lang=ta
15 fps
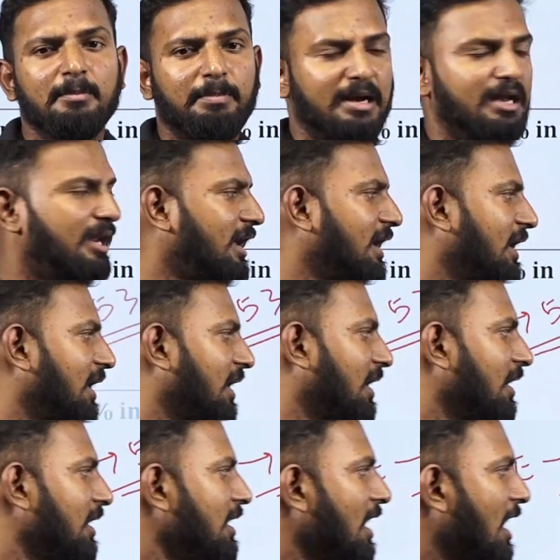பண்ணுறாங்க
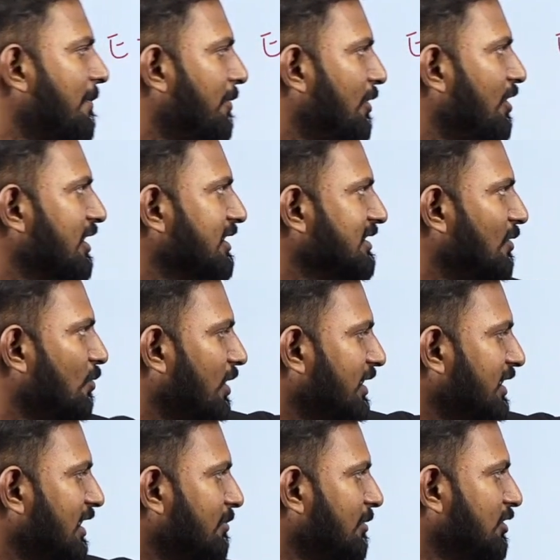அப்போது இதில் ஒன்
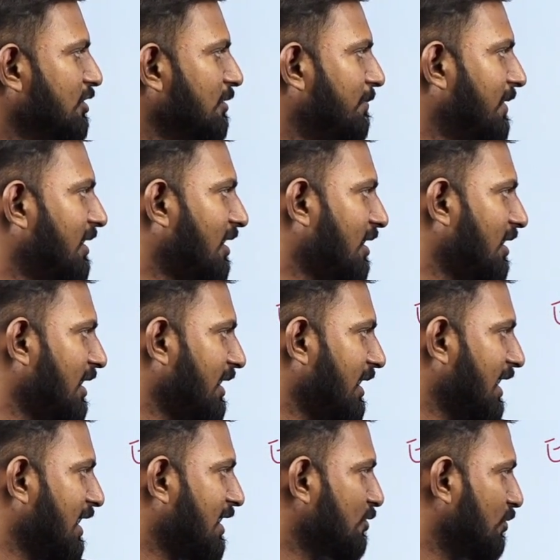இயர் மட்டும் பண்ணுறாங்கன்னா
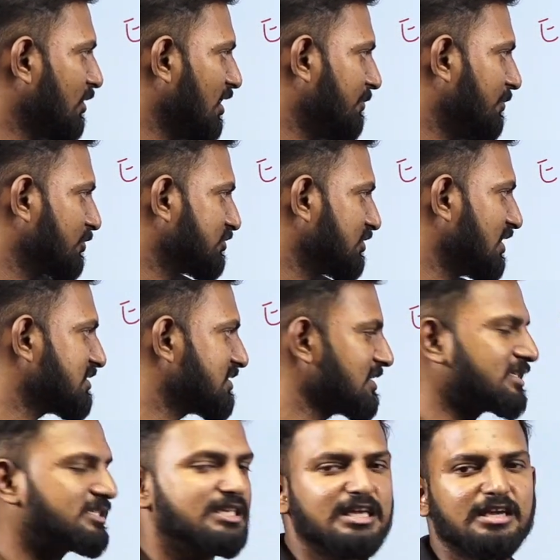ஏக்கு டுவெண்ட்டி பர்சன்டேஜ்
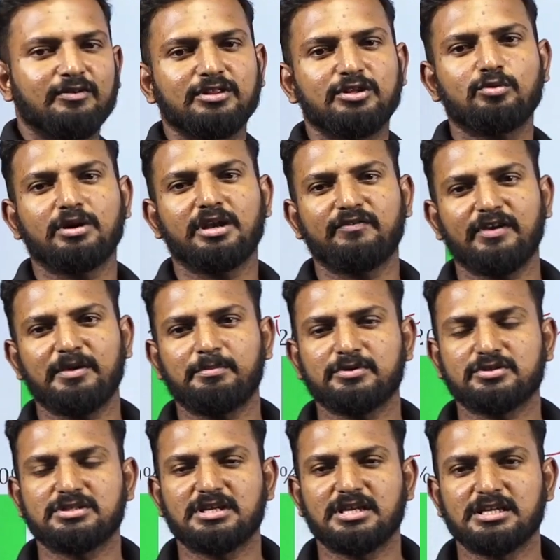சிக்கு வந்து டுவெண்ட்டி ஃபைவ்
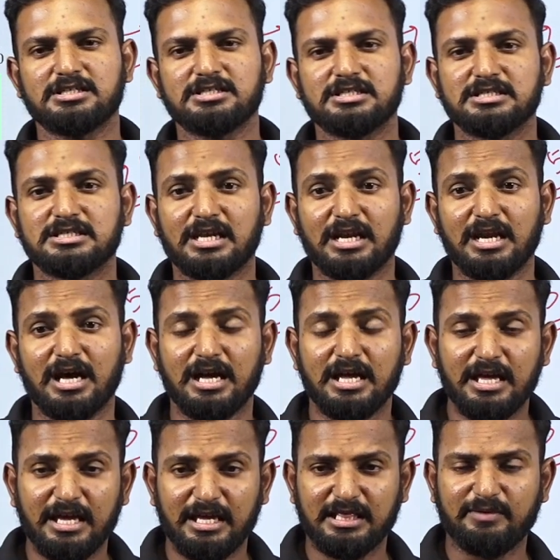பர்சன்டேஜ் சரிங்களா
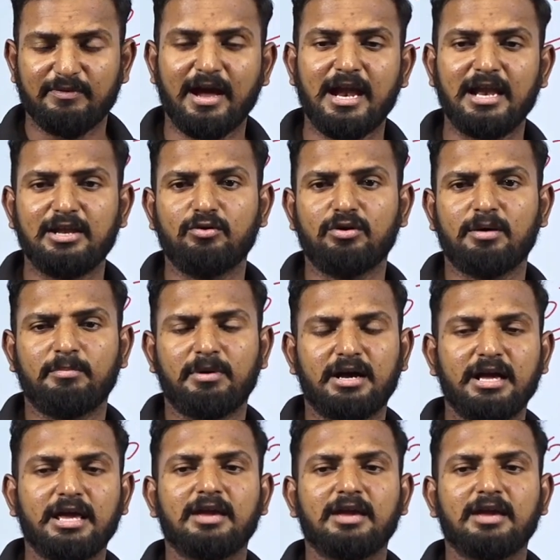இந்த வேல்யூ நம்ம